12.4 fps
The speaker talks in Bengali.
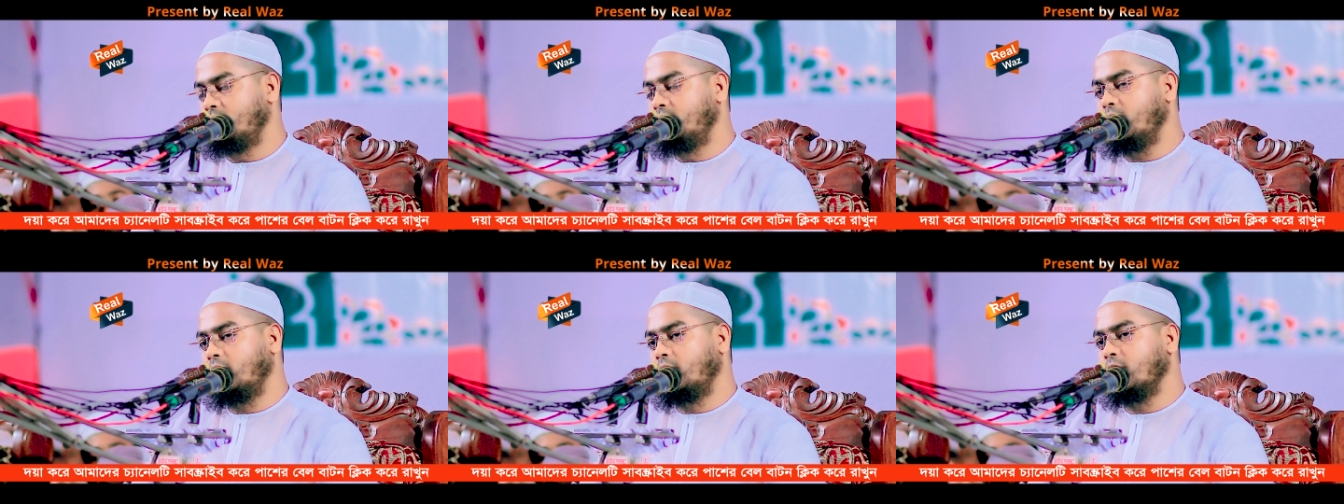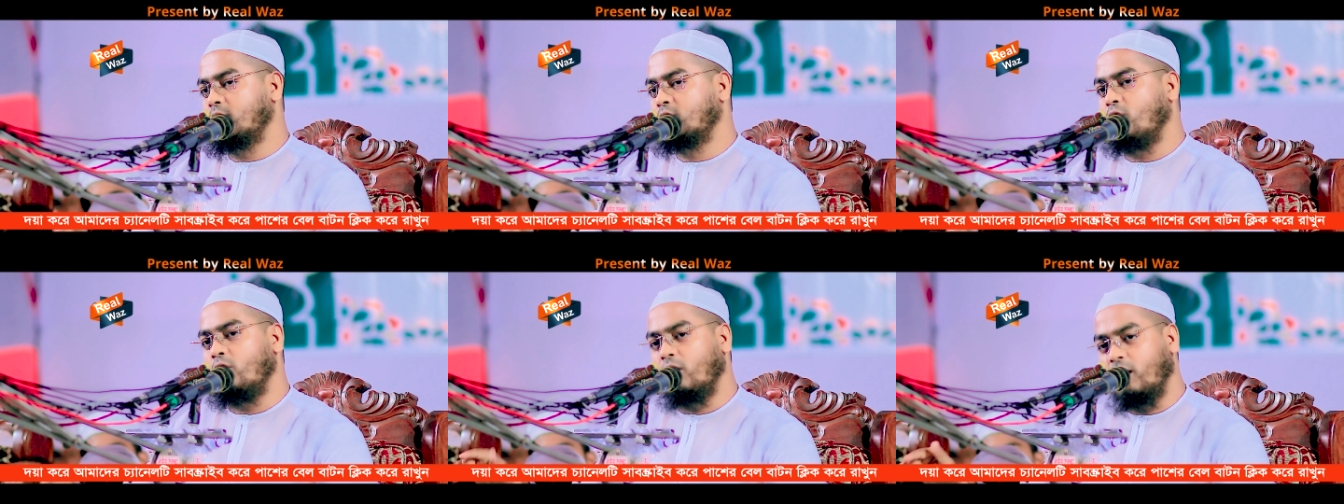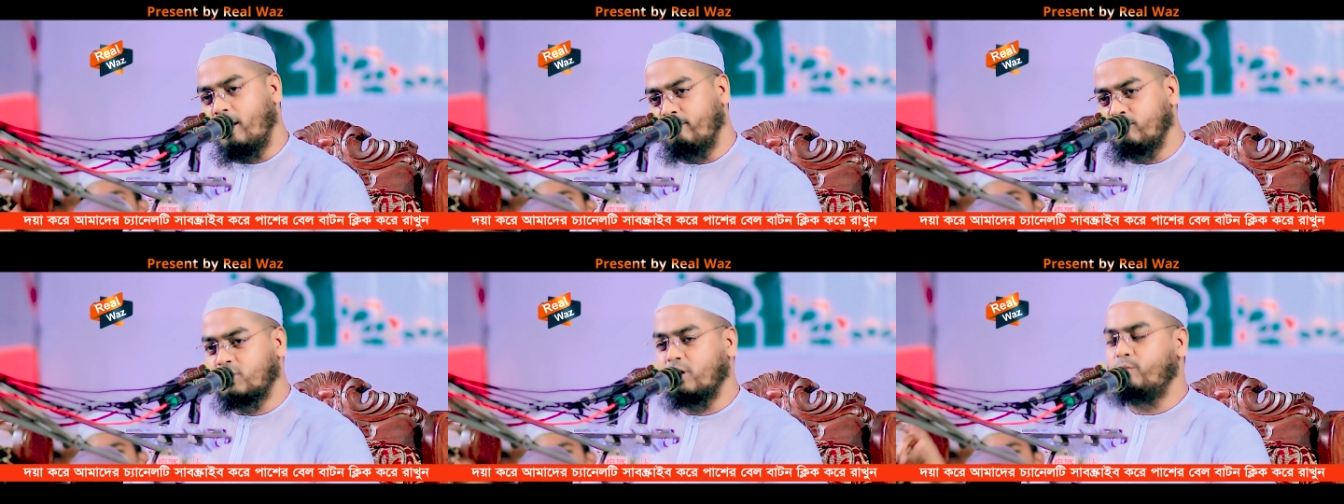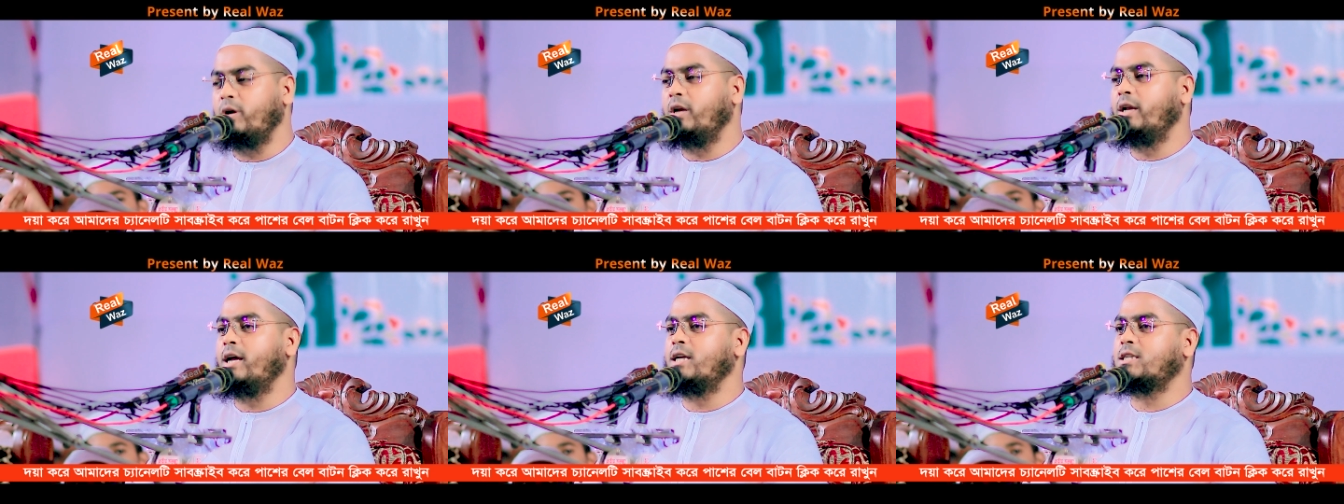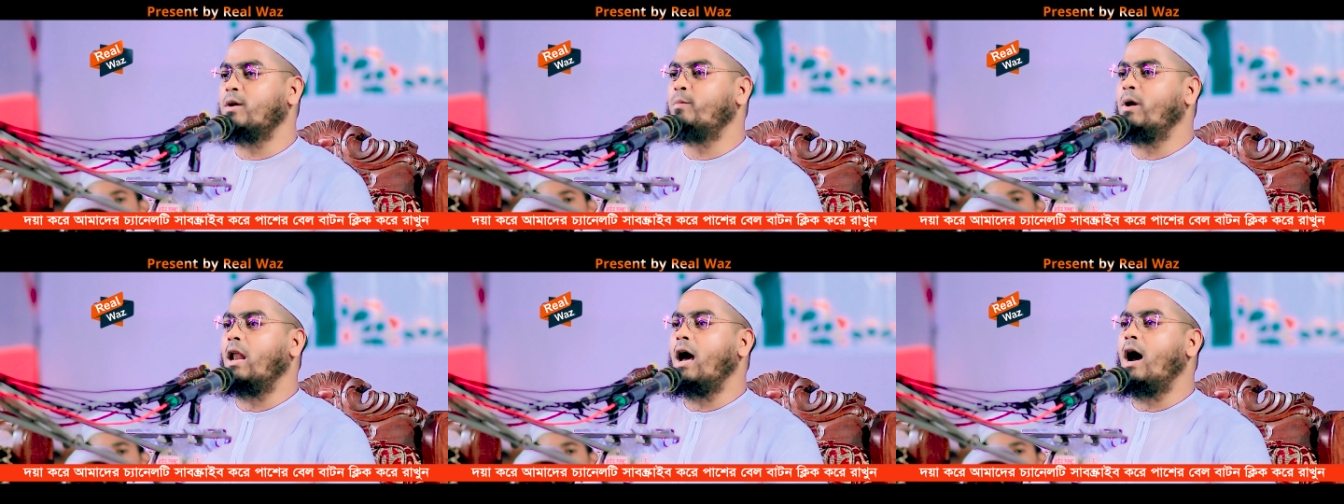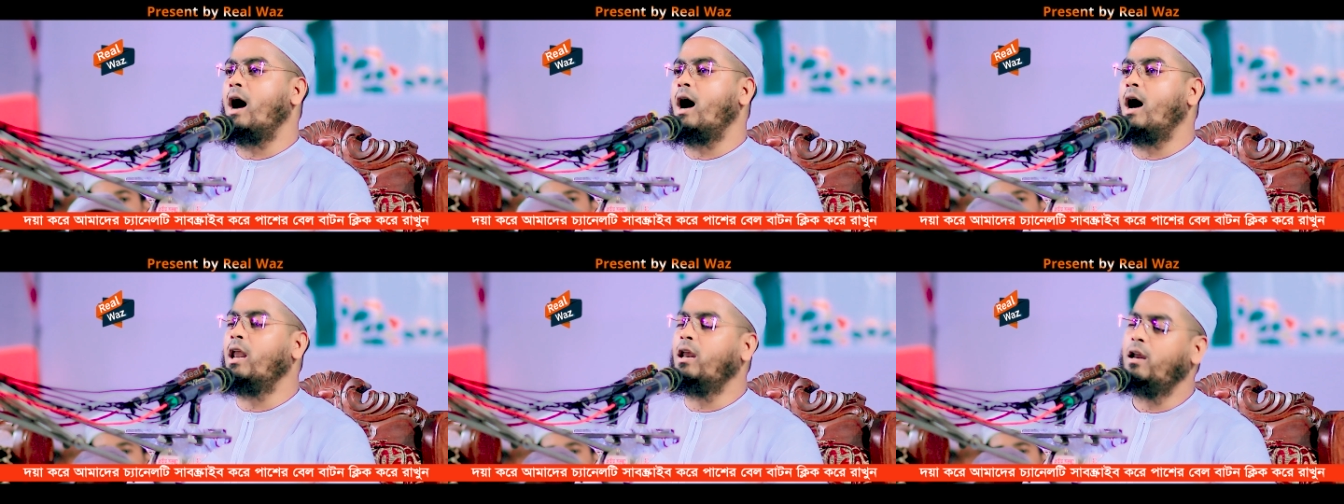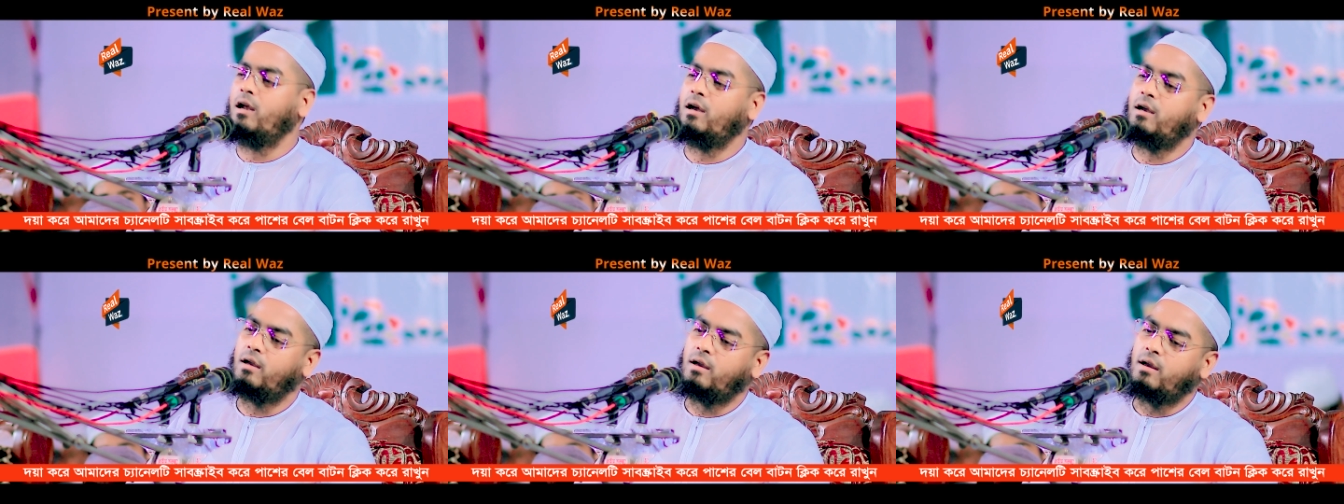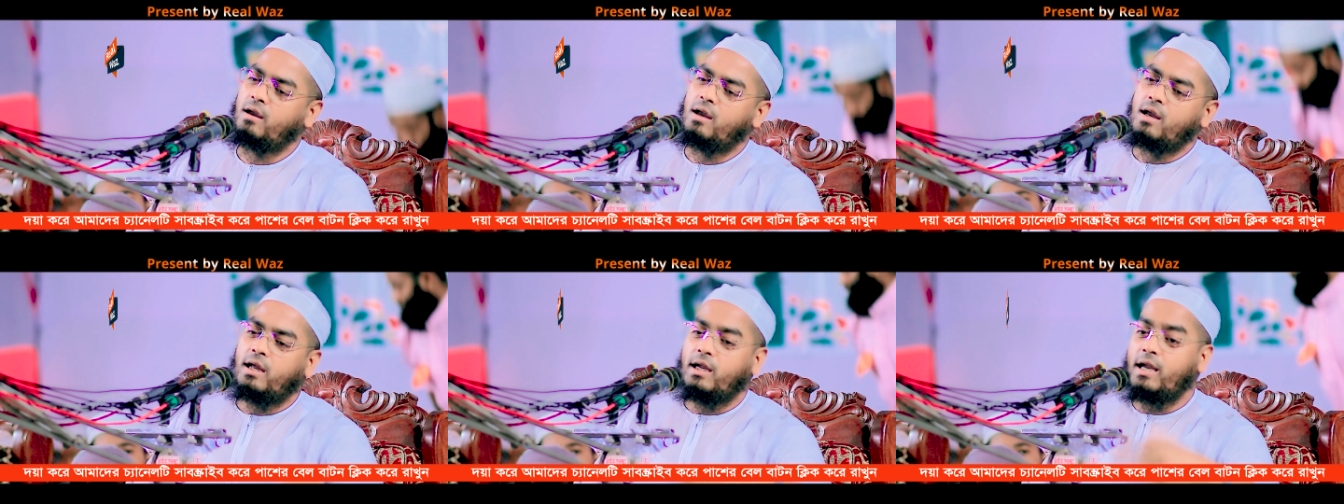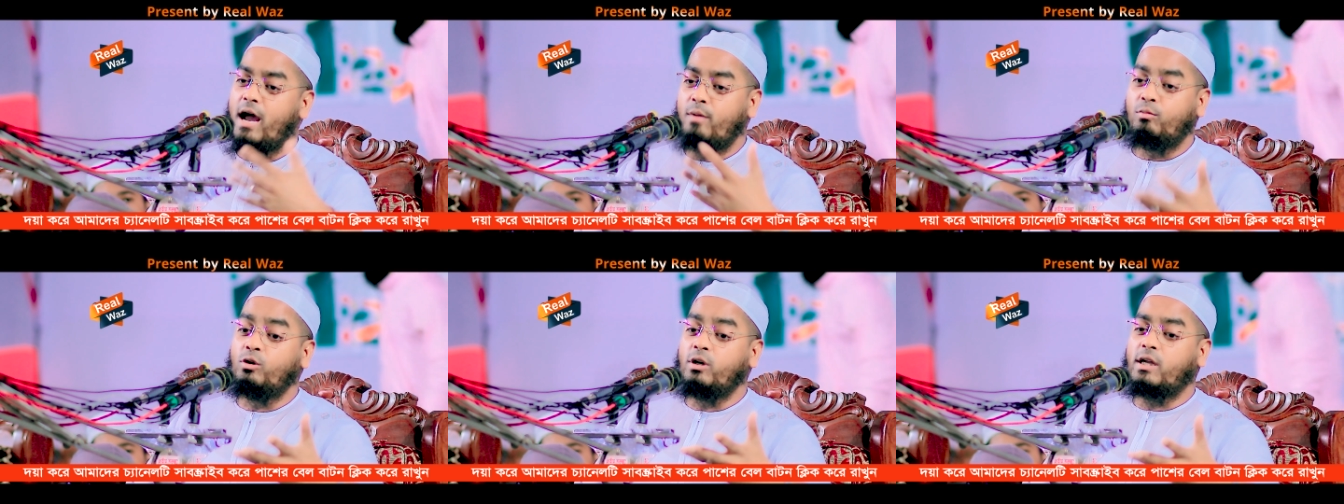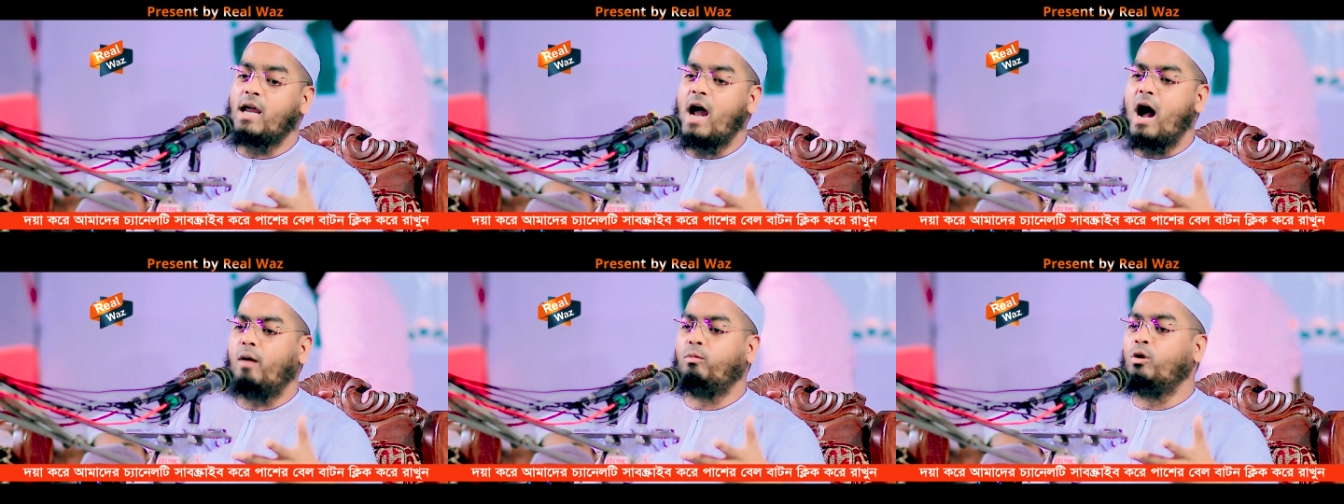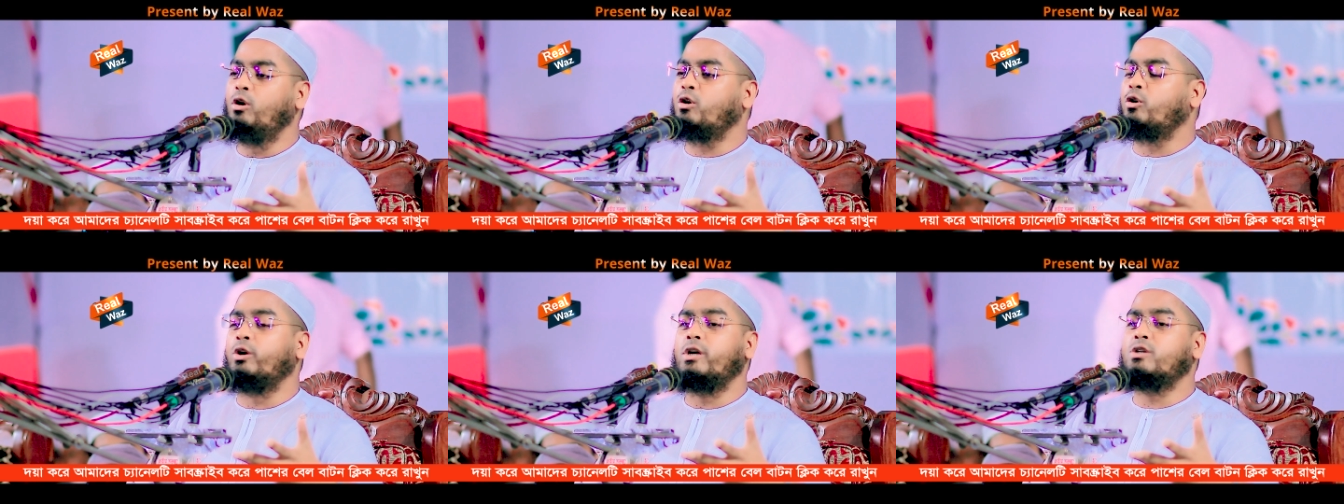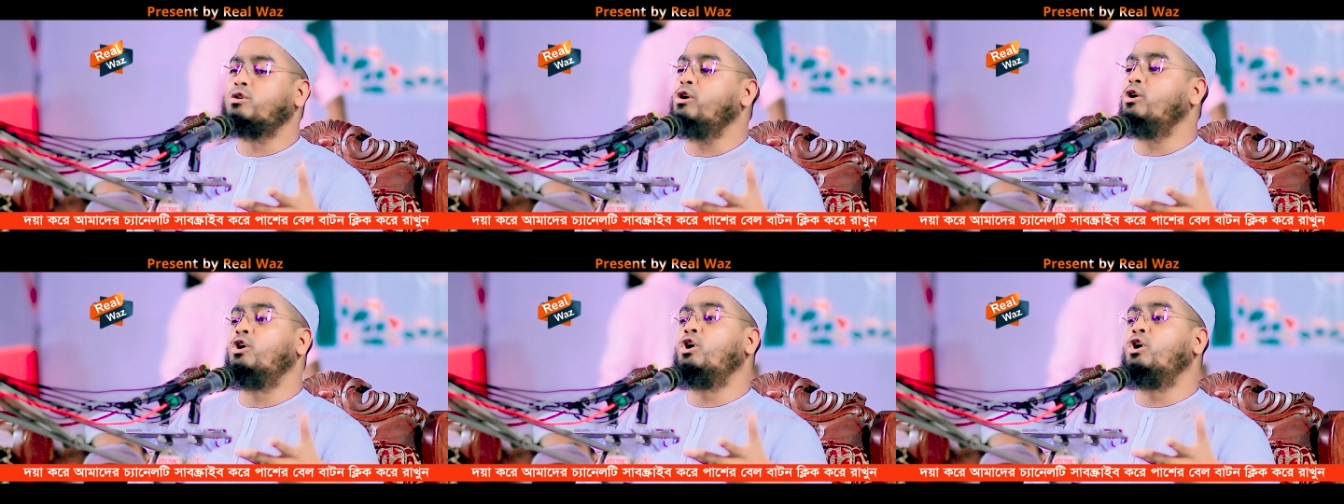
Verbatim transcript: জিজ্ঞেস করলাম জমিনে সে বেলাল এমন কি আমল করেছো